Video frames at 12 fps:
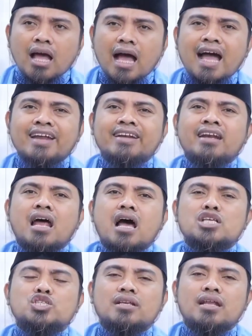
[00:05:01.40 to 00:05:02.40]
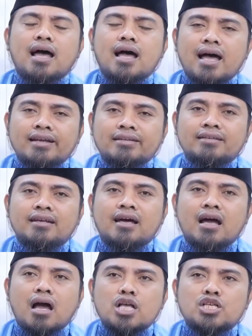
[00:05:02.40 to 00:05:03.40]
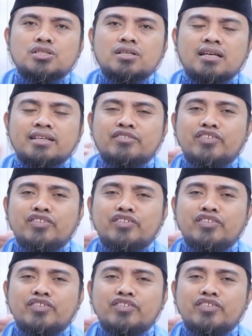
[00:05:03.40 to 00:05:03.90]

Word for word: anna asl anna aslal ini